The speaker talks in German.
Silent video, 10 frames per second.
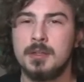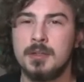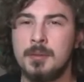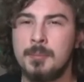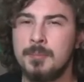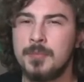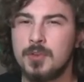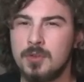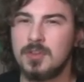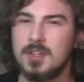Ähm,
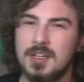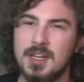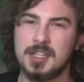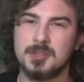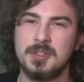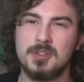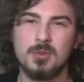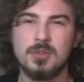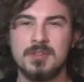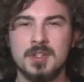sonst seht ihr eigentlich meine
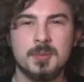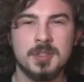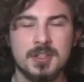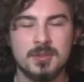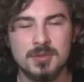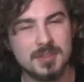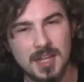Dosenwand im Hintergrund,